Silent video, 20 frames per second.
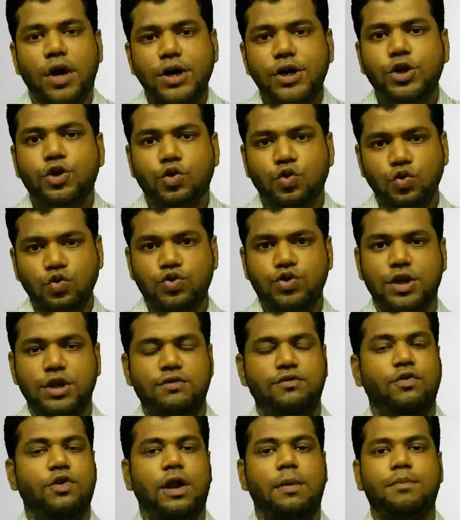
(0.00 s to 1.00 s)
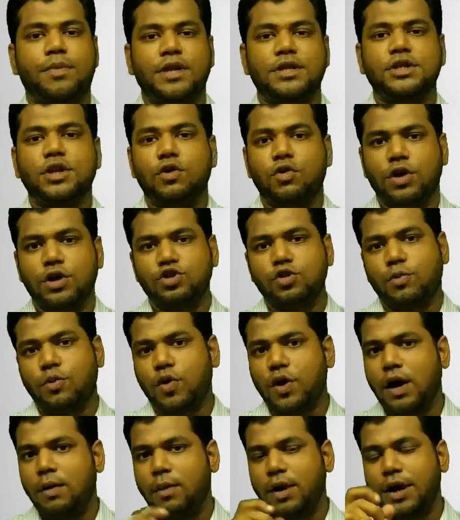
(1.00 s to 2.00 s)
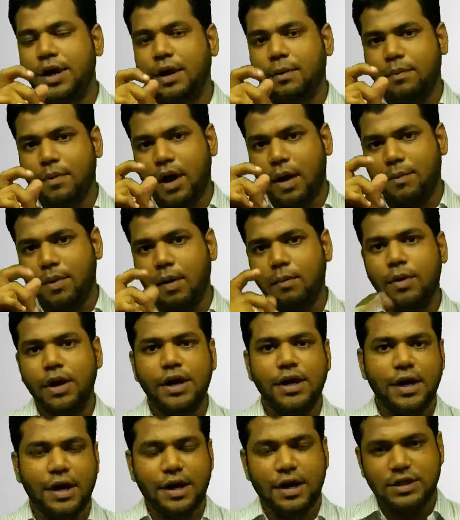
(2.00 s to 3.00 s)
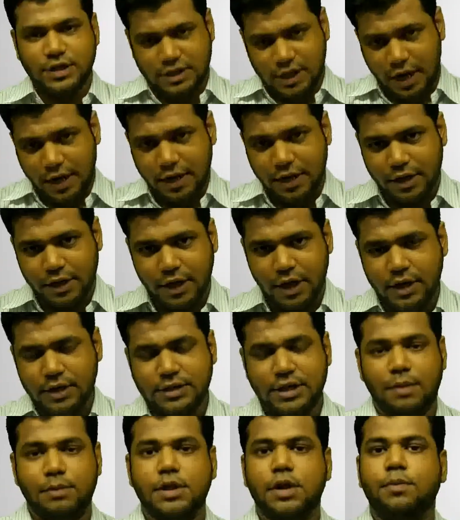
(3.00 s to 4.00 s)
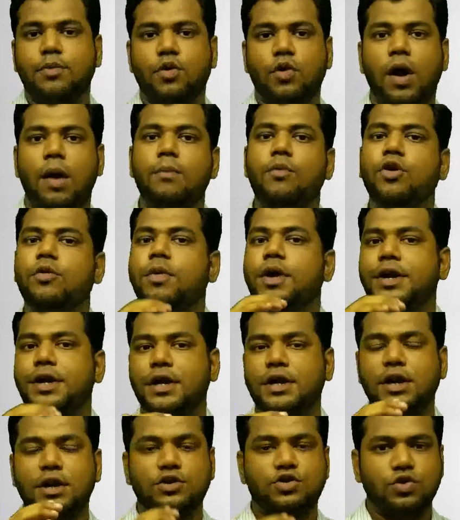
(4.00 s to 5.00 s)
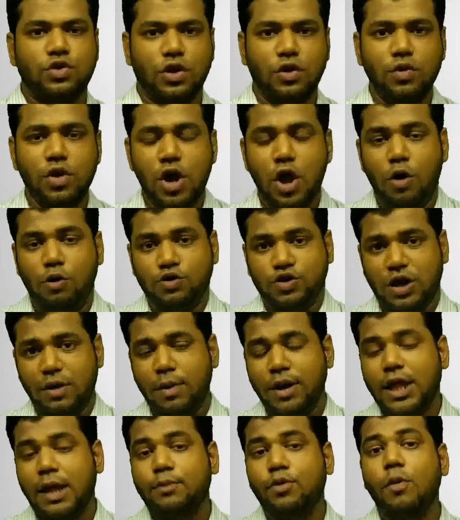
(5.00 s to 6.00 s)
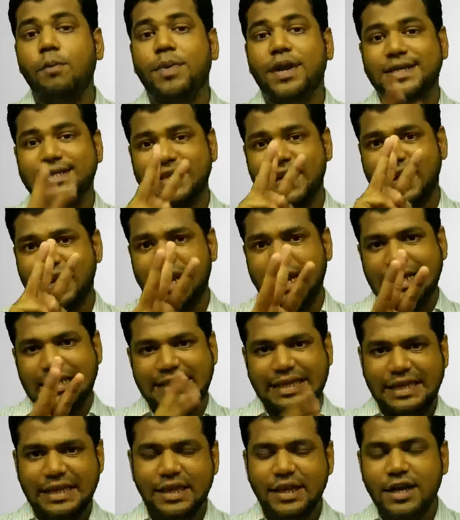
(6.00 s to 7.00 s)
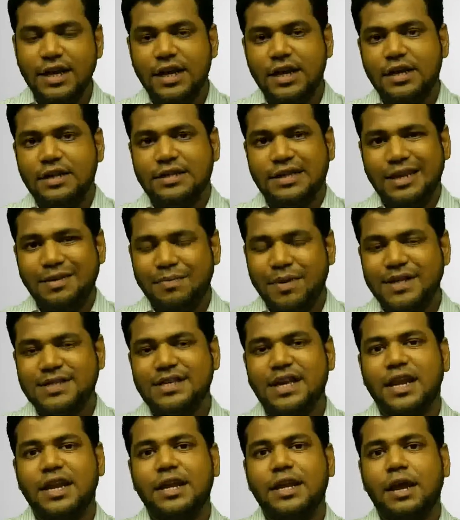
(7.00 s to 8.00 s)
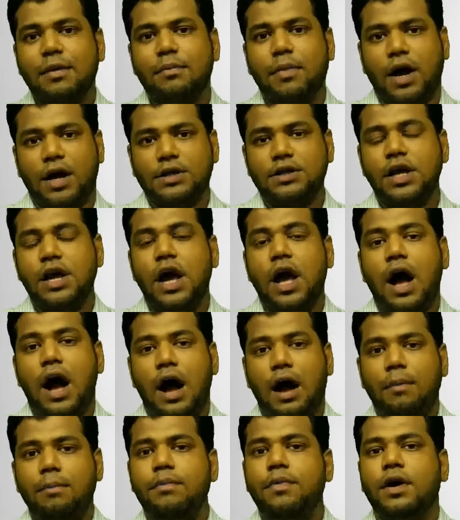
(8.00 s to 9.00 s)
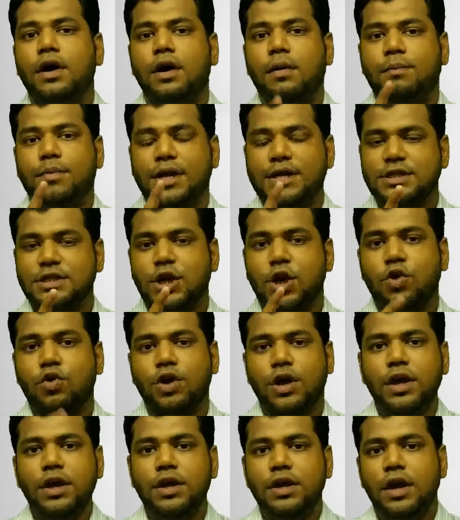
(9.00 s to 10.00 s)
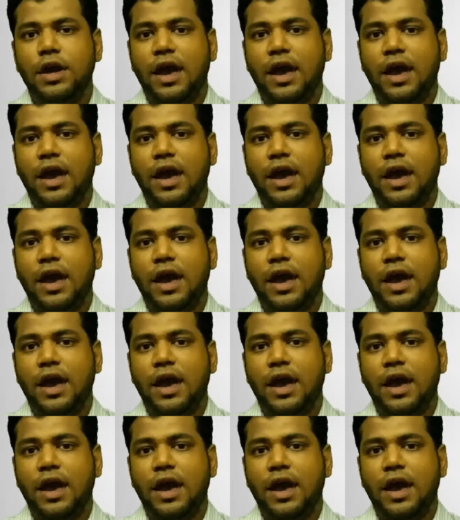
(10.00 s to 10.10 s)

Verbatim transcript: वन टू थ्री फोर आप प्रेस करोगे तो प्रोग्राम एल आप, आपका ब्लिंक करना स्टार्ट कर देगा इसका मतलब आप प्रोग्राम मोड में एंटर कर चुके हो उसके बाद आपको प्रेस करना है थ्री थ्री प्रेस करने के बाद आप प्रेस करोगे